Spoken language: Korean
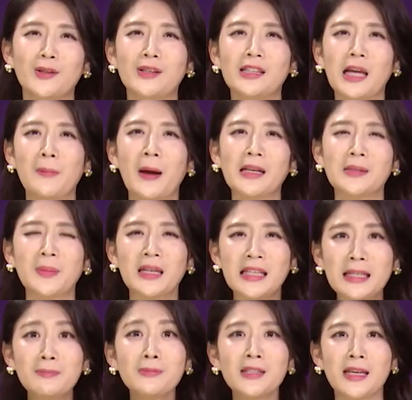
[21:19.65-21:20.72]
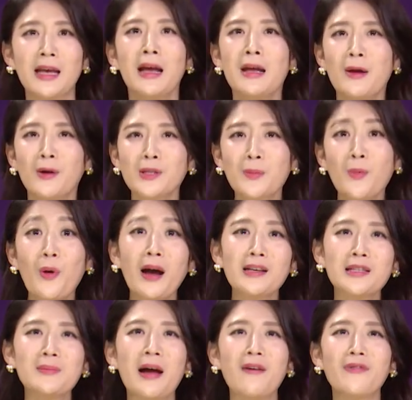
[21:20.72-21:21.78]
그 다음 에 마지막 금지 여기서 뭐
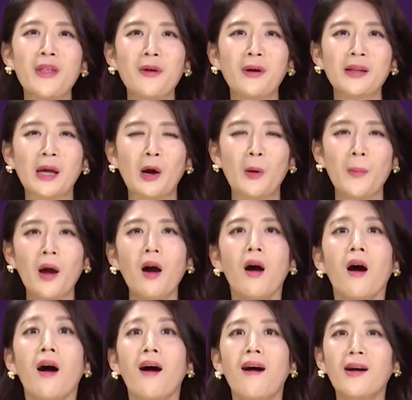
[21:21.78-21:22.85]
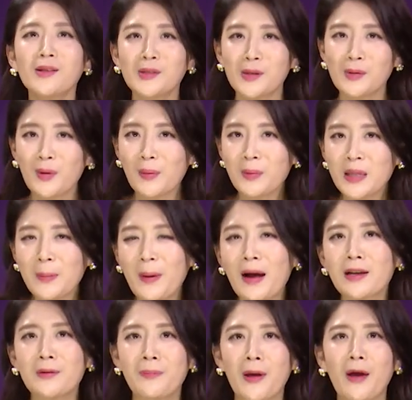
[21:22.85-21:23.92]
하시면 안 돼요가 나오면 아 죄송합니다
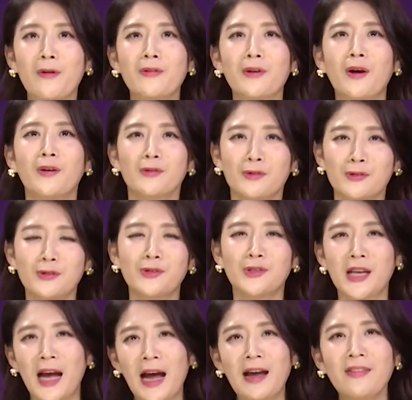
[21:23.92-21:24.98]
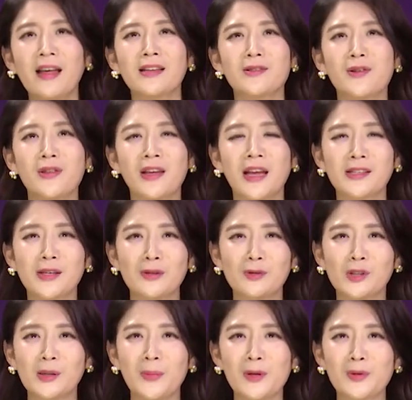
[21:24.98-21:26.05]
방금 배운 거 둘 중에 하나 선택해서
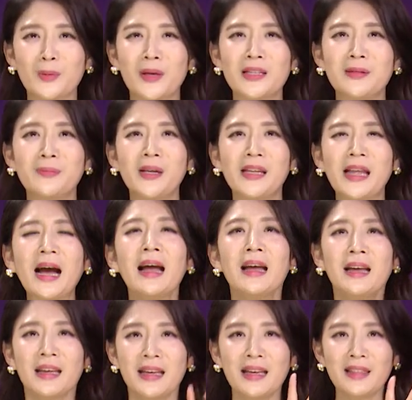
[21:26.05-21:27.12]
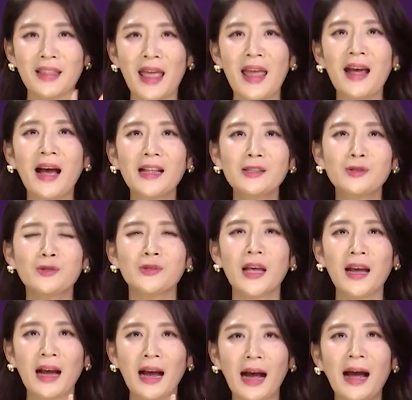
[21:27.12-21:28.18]
해주시면 좋겠습니다. 이네 가지
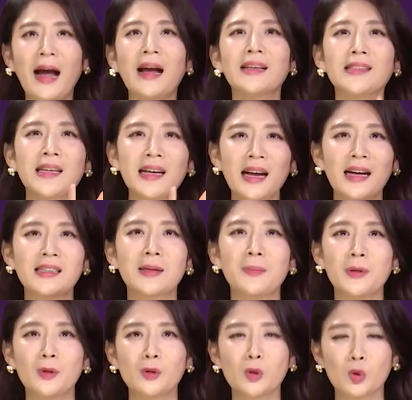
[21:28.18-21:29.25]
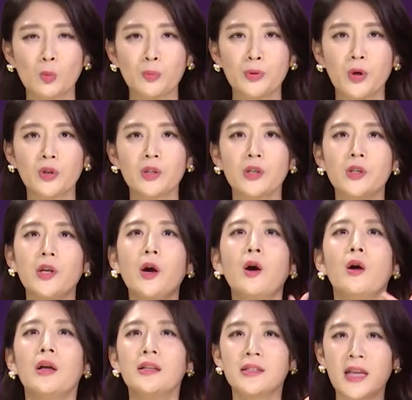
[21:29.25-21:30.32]
중에 가장 가장 빈도수 높은 거는요.
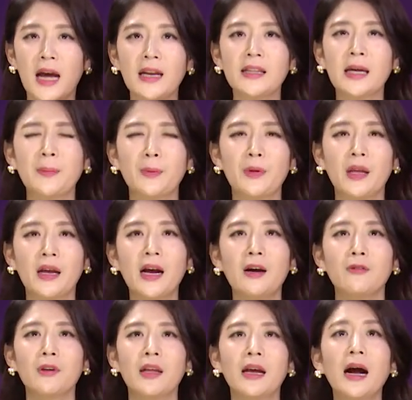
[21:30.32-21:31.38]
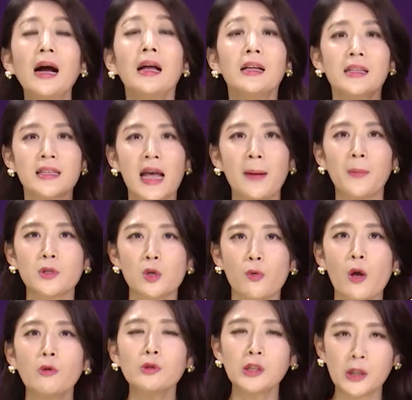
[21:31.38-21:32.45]
제한이다 보니까 우리가 제한 먼저
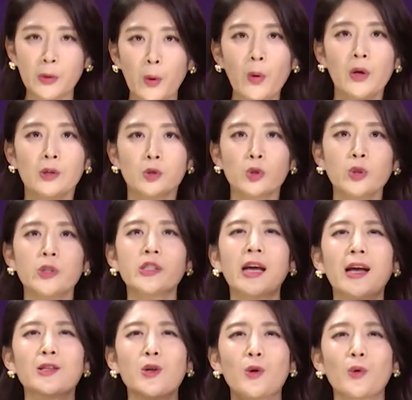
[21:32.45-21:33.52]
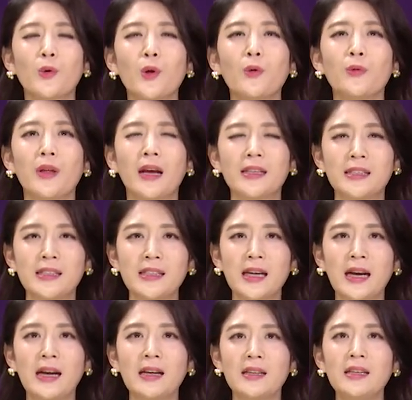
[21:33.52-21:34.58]
외우시고 순차적으로 우리가
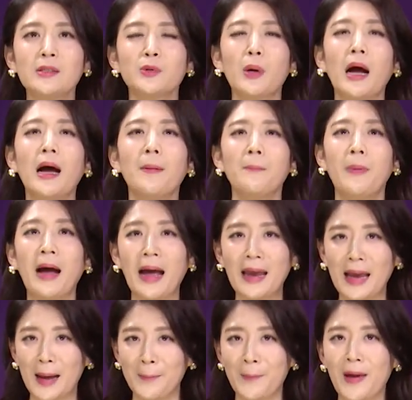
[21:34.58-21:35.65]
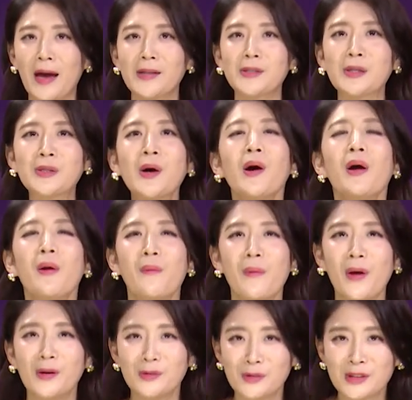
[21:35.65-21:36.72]
시간을 좀 안바에 안배하셔서
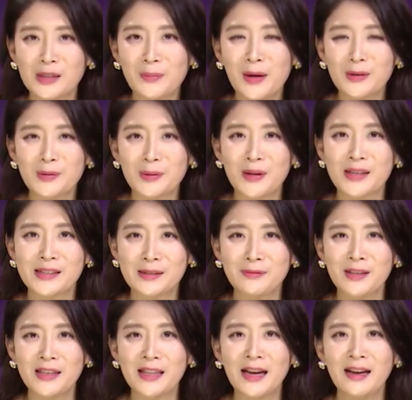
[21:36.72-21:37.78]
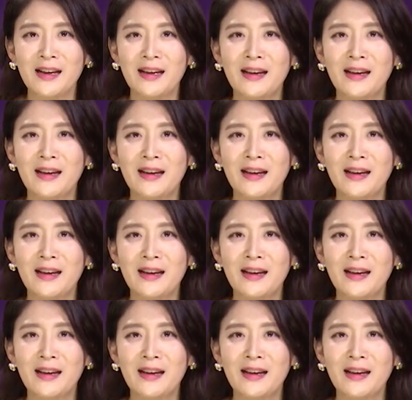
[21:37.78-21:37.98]
외워주시면 좋겠습니다.